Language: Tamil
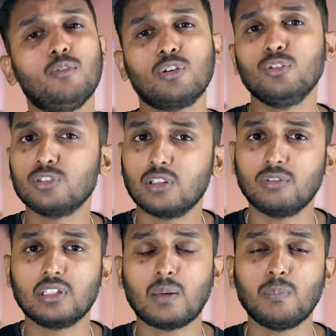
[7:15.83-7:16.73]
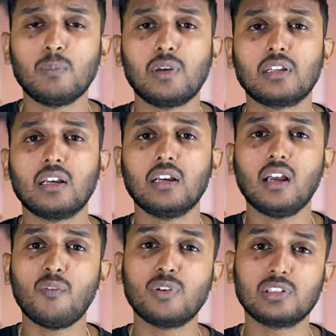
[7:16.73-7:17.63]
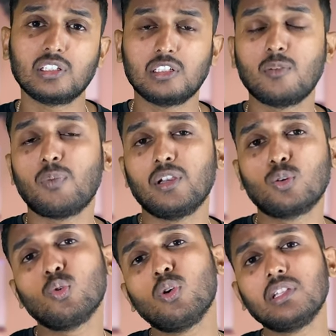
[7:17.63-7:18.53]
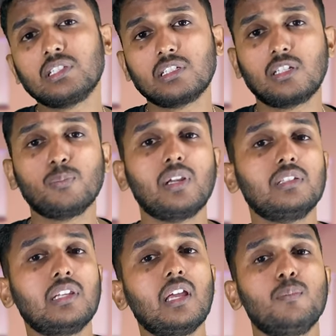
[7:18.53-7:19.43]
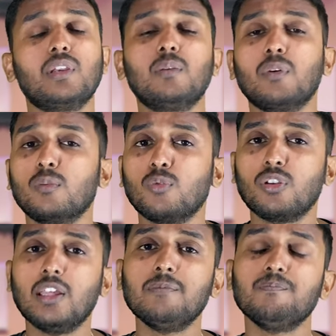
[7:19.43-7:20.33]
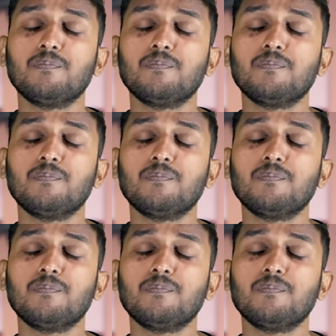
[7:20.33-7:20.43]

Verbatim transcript: ஒரு யூஸர் வந்து கம்ப்ளைண்ட் பண்ணியிருக்காங்க ஆஃப்டர் சிக்ஸ்டீன் பாயிண்ட் டூலேருந்து சிக்ஸ்டீன் பாயிண்ட் த்ரீ அப்கிரேட் பண்ணும்போது